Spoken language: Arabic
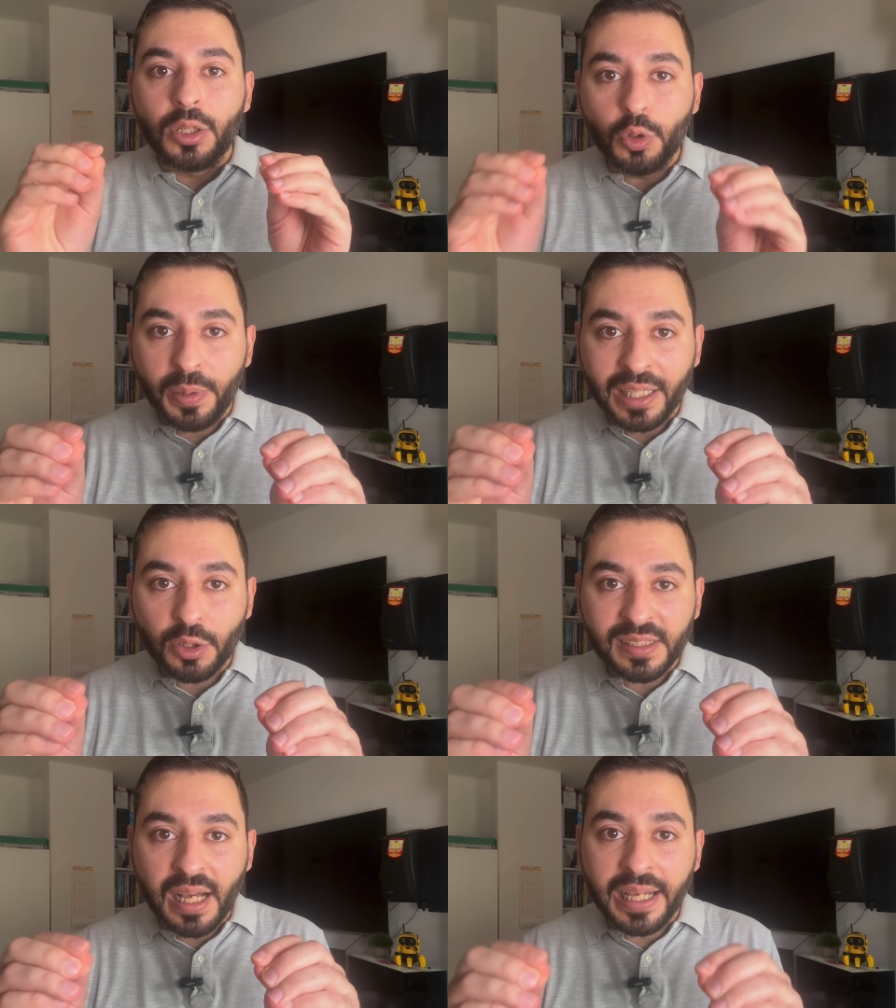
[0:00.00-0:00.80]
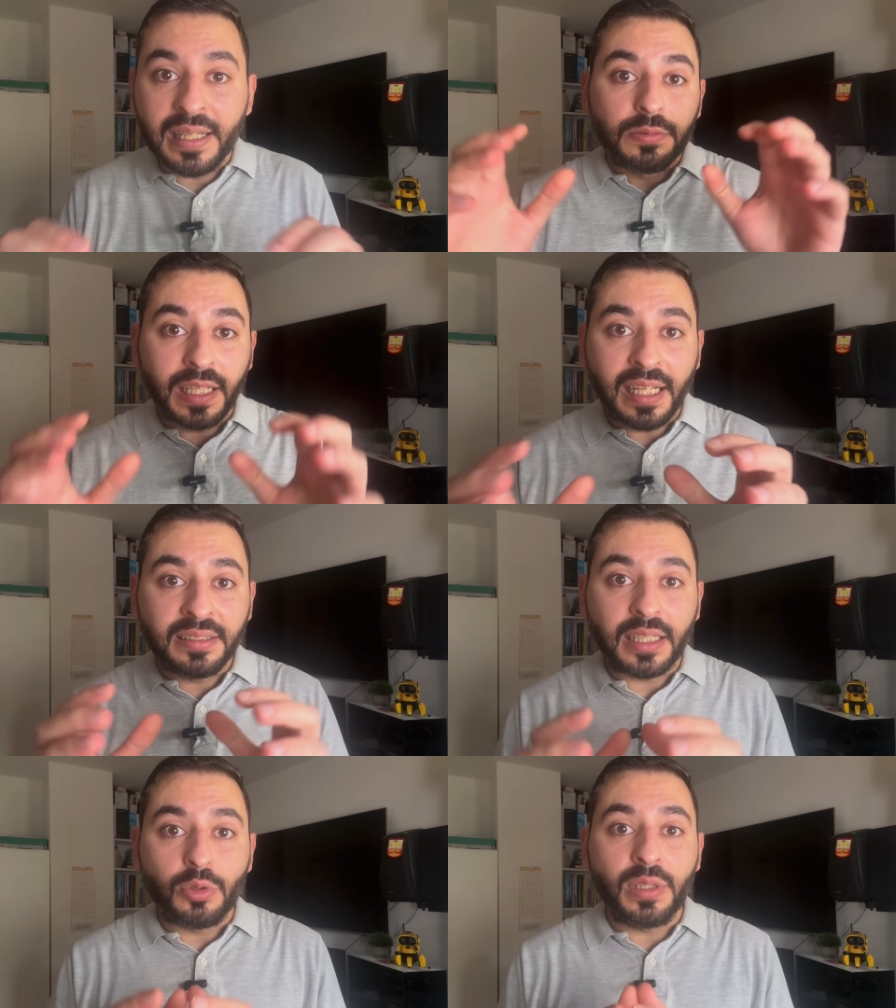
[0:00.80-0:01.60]
هوبرتو هايل فلن
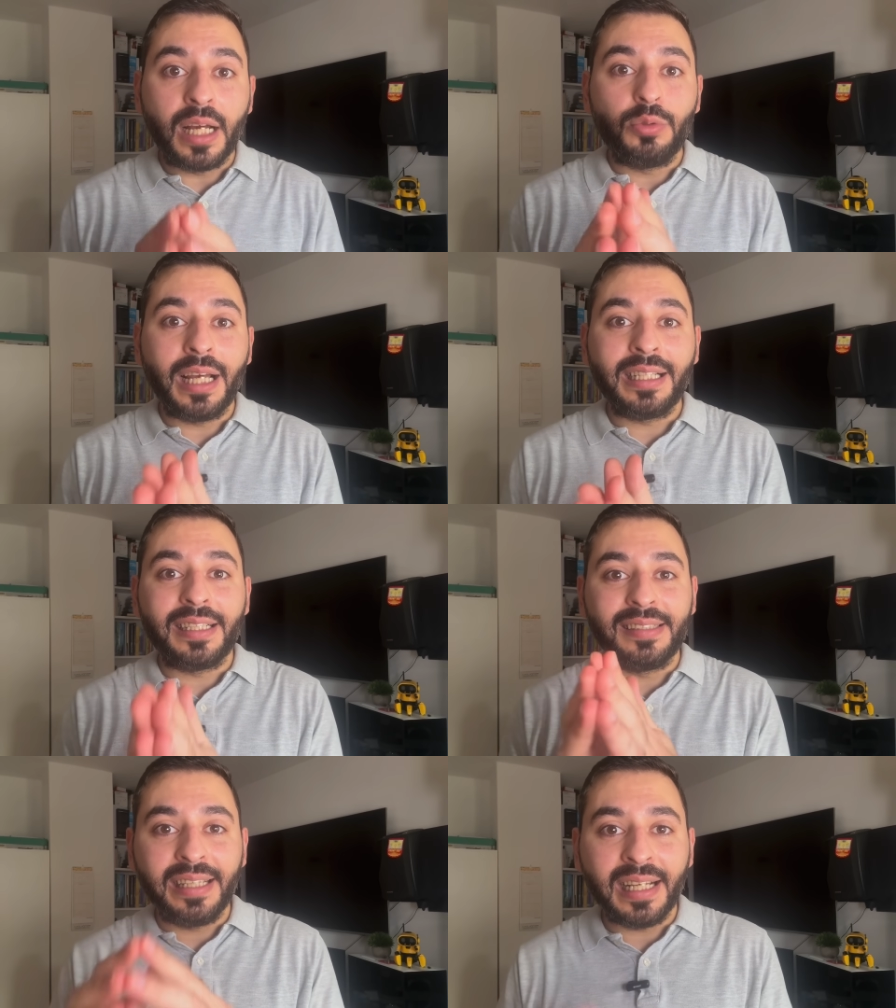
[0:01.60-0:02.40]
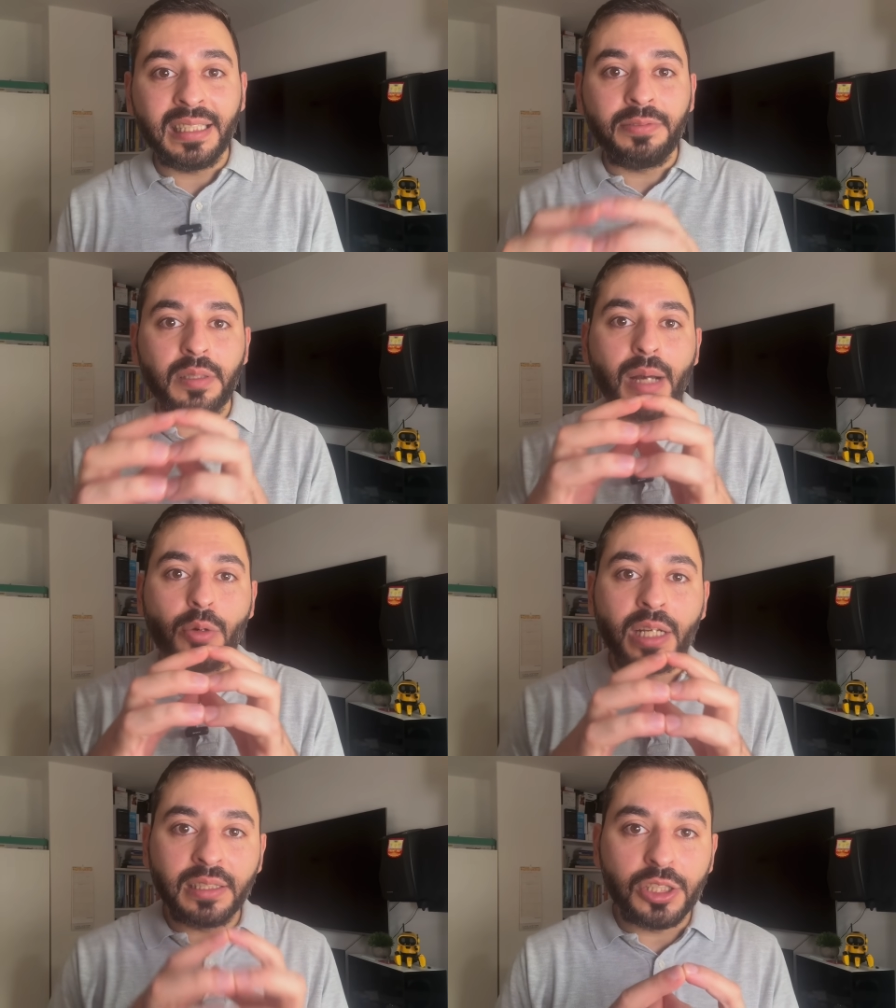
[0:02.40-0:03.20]
تكون هناك زيادة في
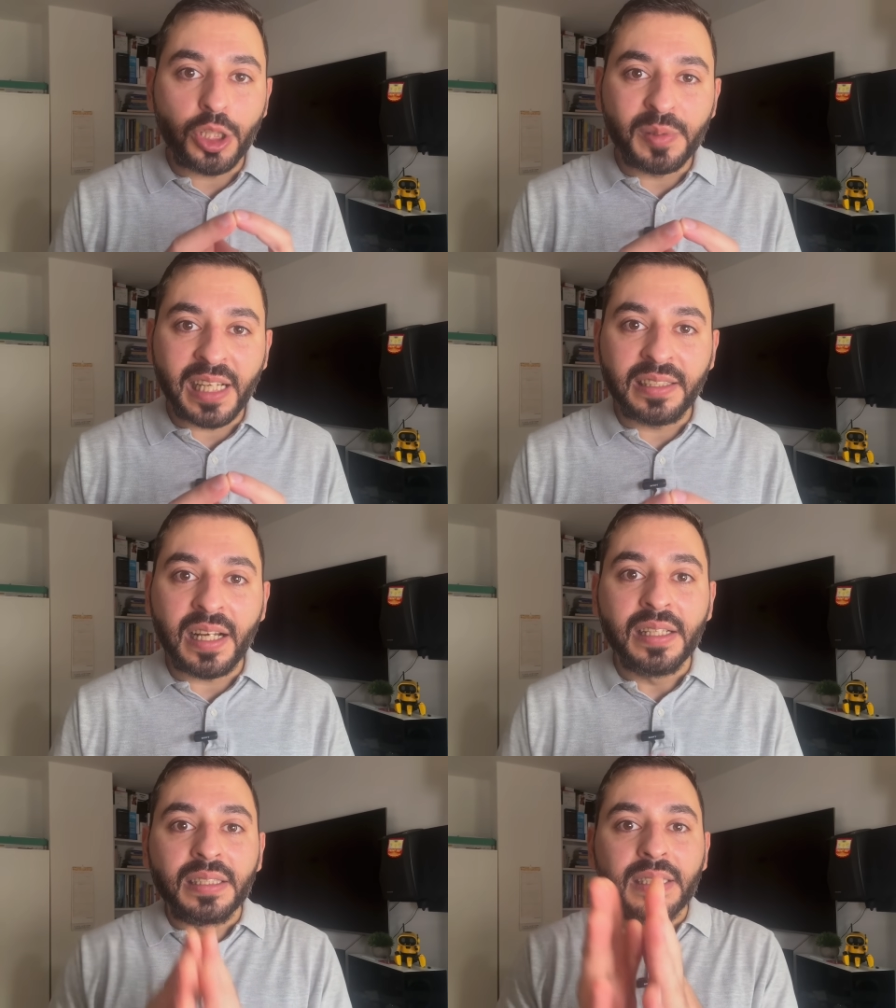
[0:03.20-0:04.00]
معونات الجوب سنتا